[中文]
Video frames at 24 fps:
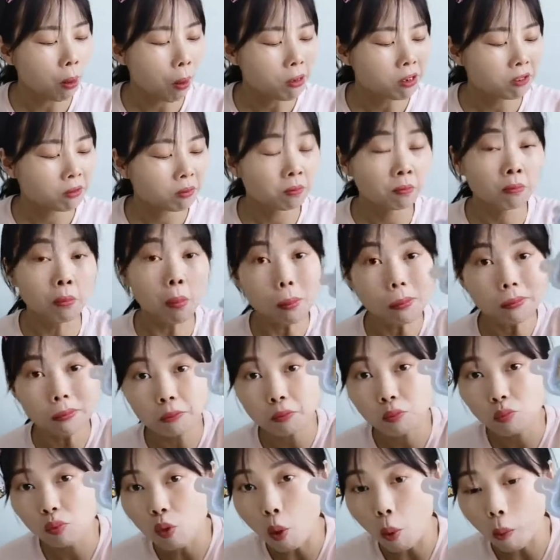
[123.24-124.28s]
嗯，
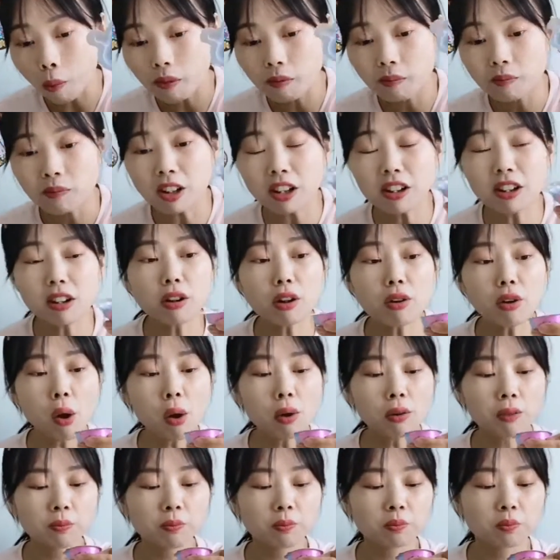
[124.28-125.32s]
哎呦呦
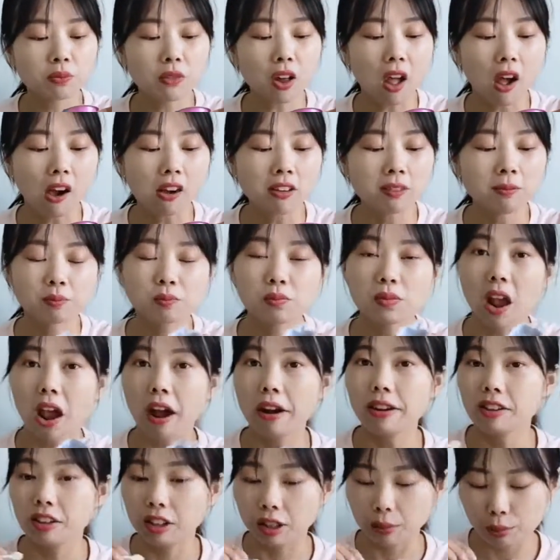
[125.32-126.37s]
呦！
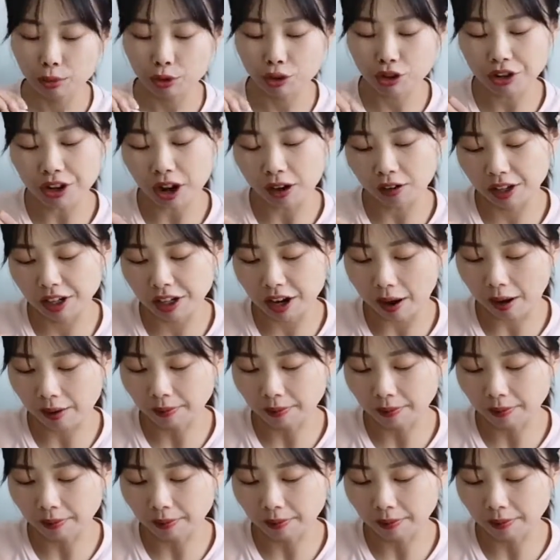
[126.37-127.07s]
底部是巧克力，